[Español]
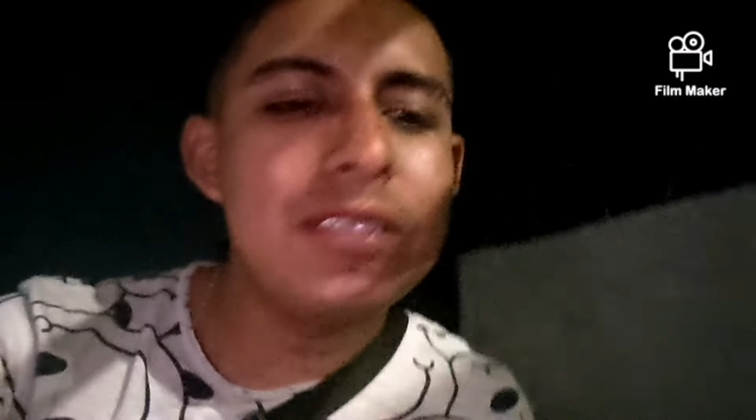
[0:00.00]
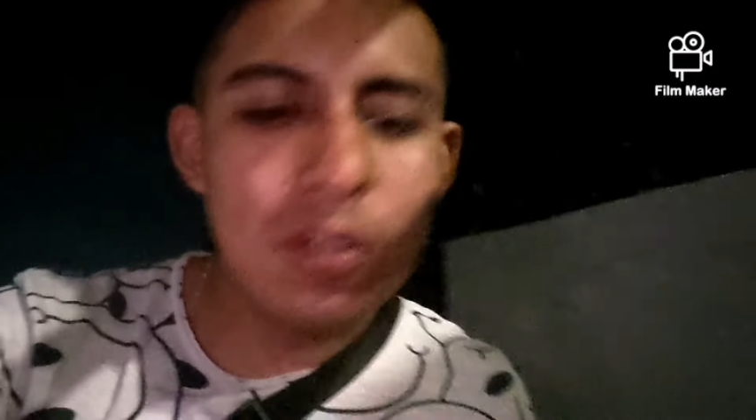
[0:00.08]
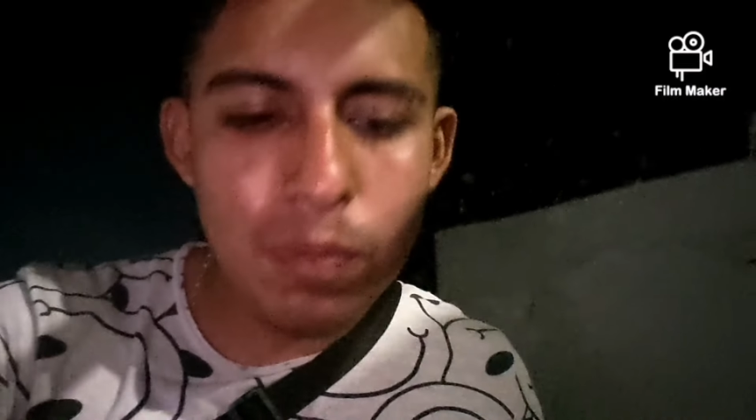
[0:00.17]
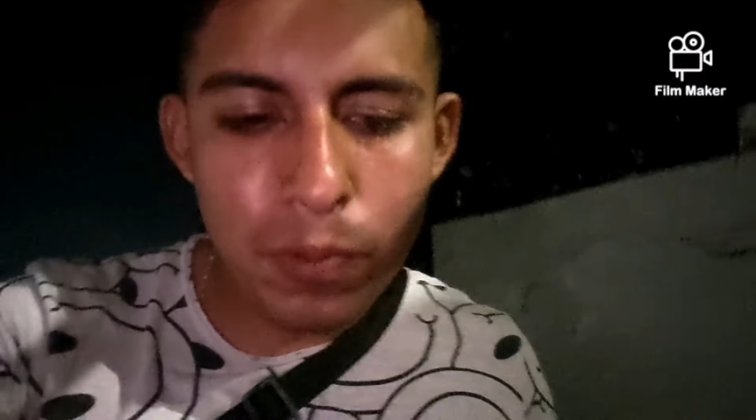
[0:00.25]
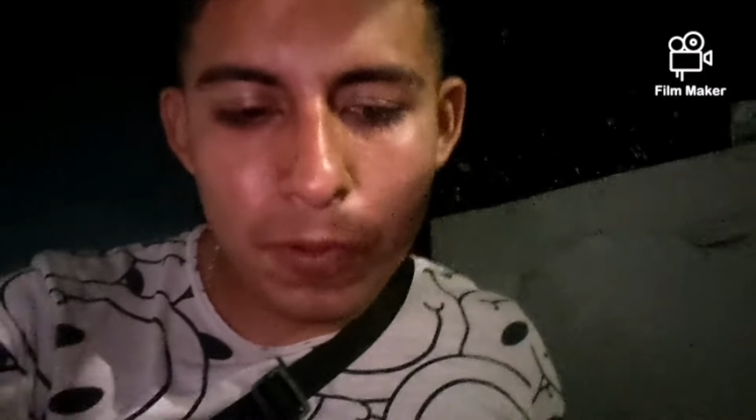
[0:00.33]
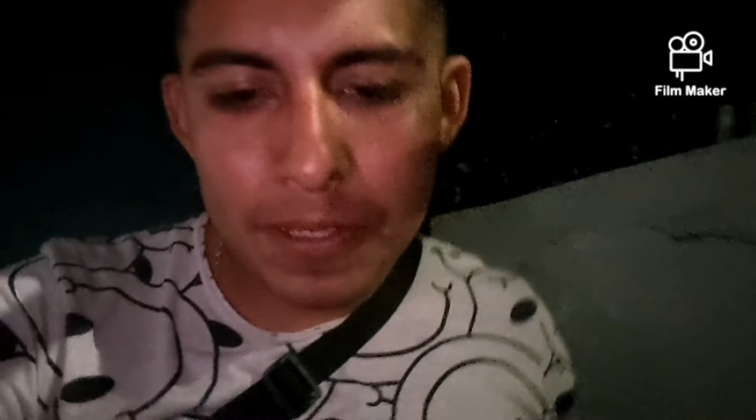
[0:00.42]

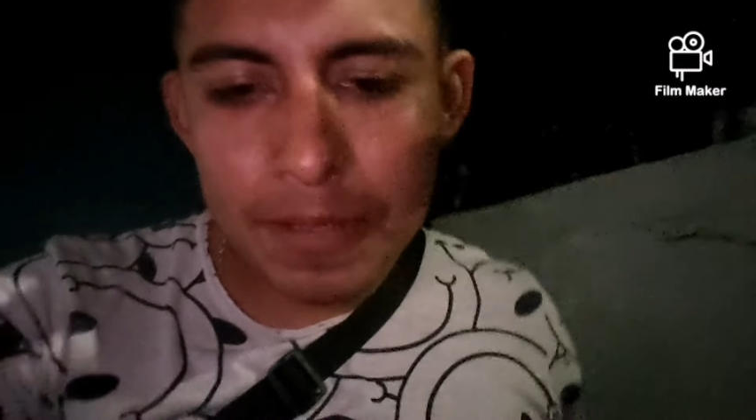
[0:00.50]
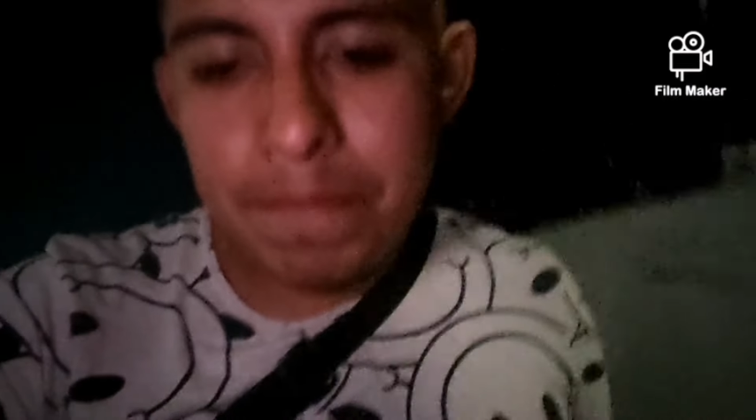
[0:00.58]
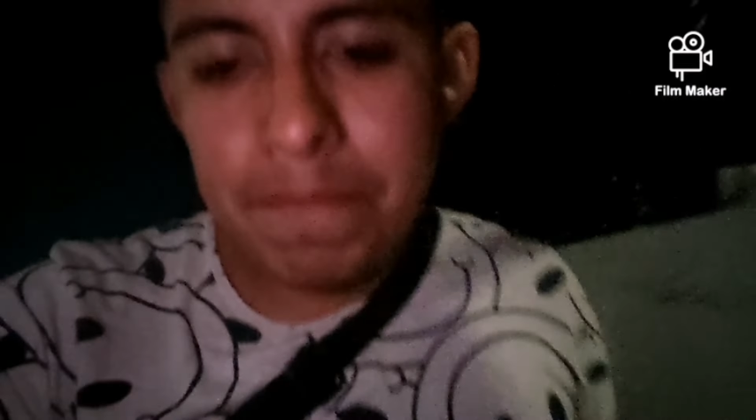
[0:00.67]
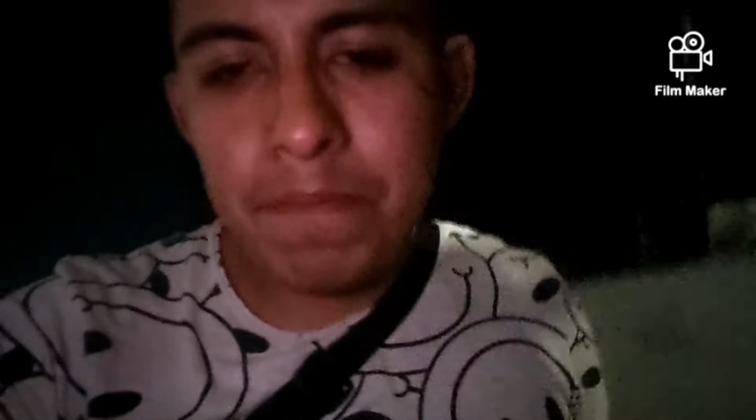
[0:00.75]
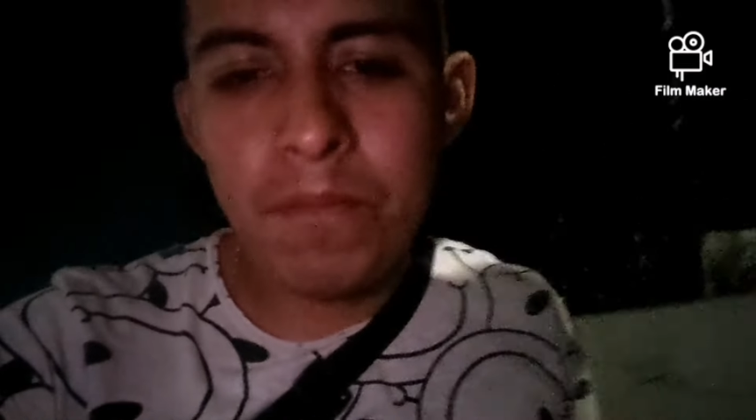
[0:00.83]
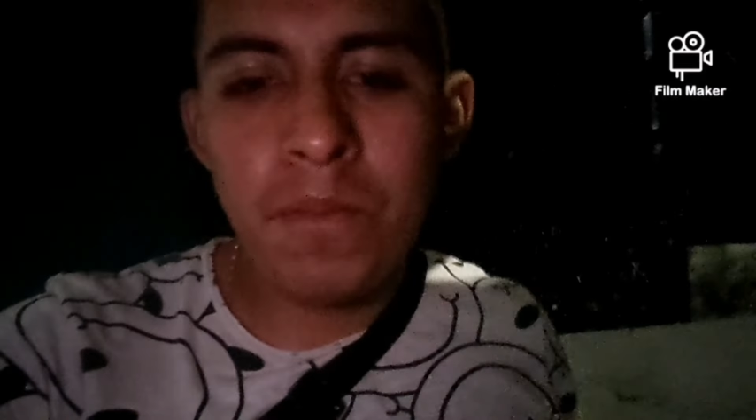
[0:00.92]
Pero pues esta
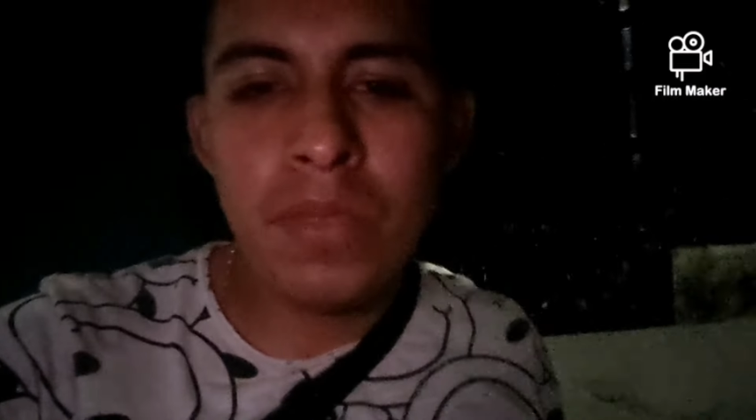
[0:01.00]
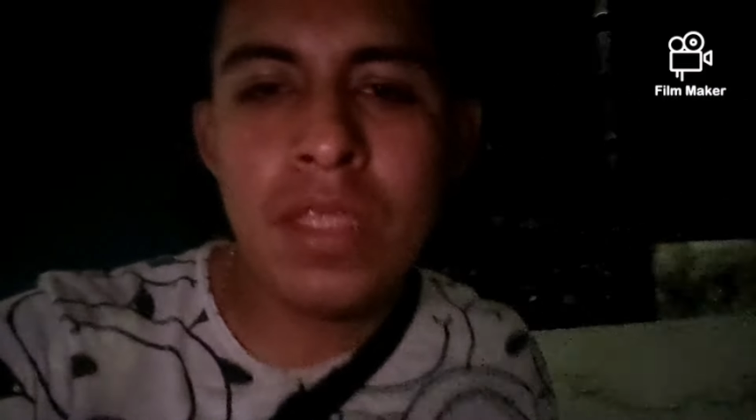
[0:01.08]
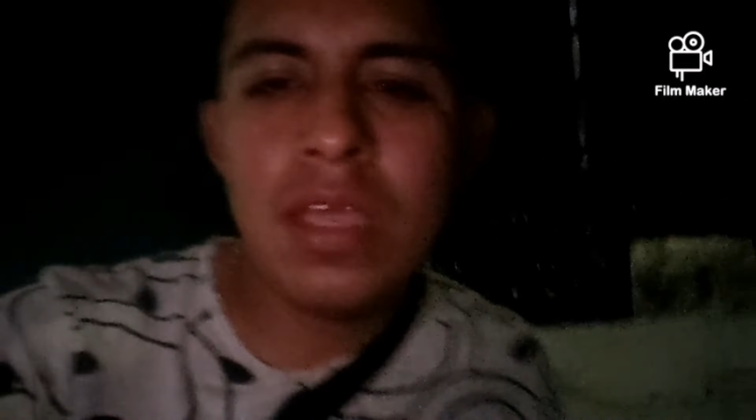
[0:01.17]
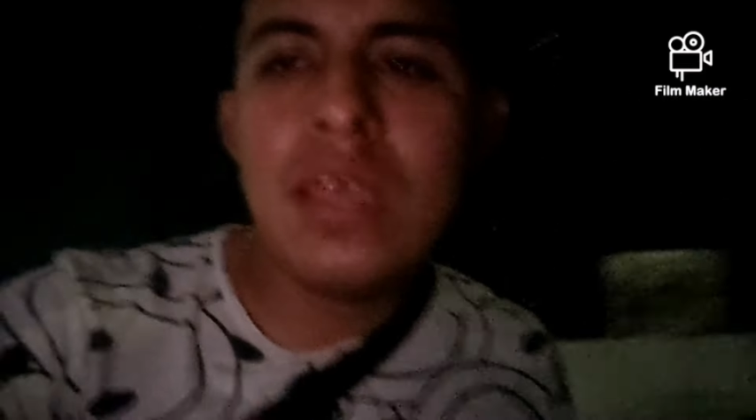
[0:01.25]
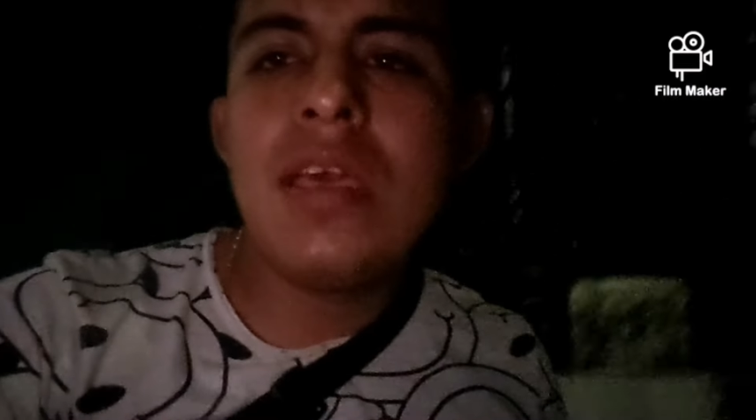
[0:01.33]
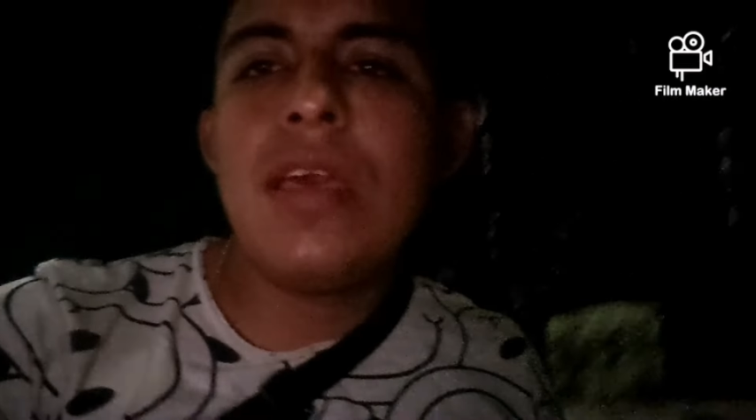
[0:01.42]
vez no
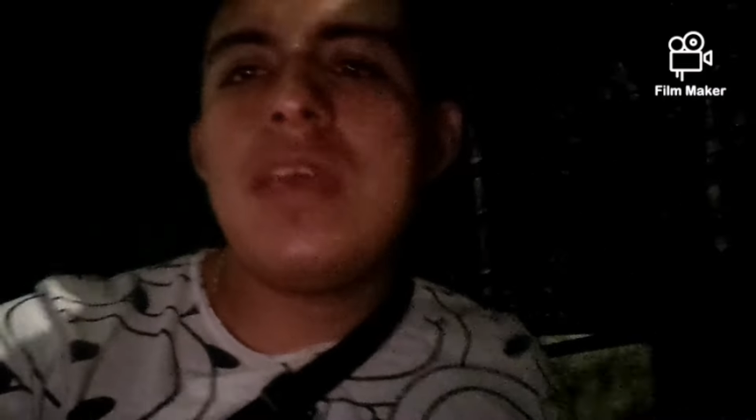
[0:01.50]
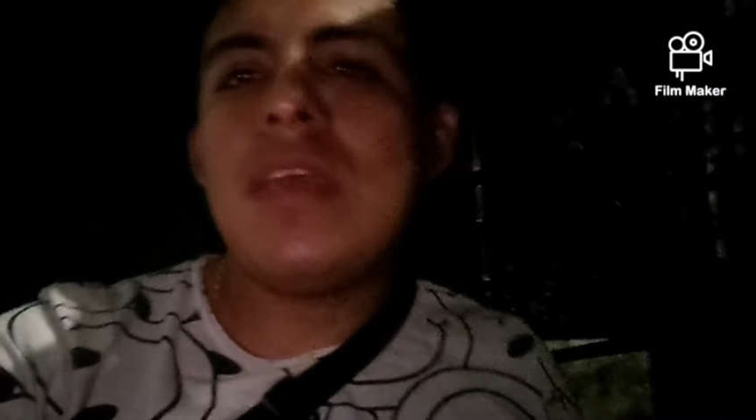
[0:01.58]
pude.